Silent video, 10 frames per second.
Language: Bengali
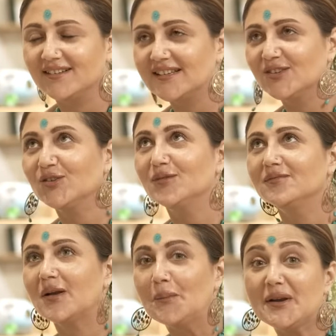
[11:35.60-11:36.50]
কি যেন
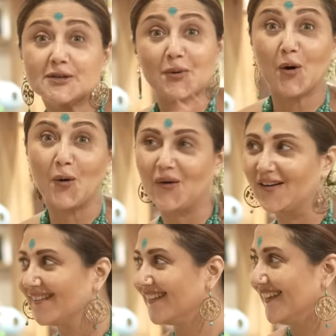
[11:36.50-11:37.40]
বিস্ফোরক
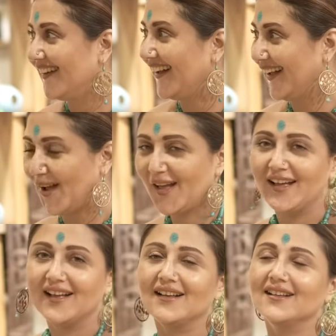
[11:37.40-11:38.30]
বিস্ফোরক
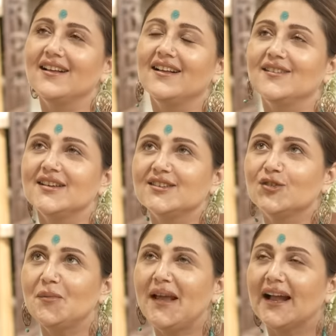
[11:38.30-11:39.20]
হ্যাঁ। হ্যাঁ। এটা
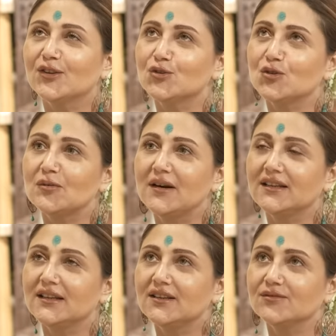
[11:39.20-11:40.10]
তো আমি এত
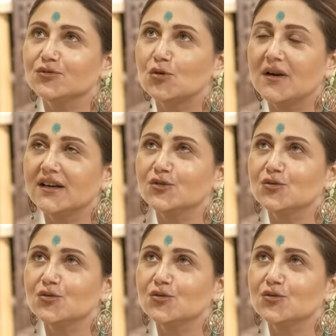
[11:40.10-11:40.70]
ছোটবেলা থেকে সমানে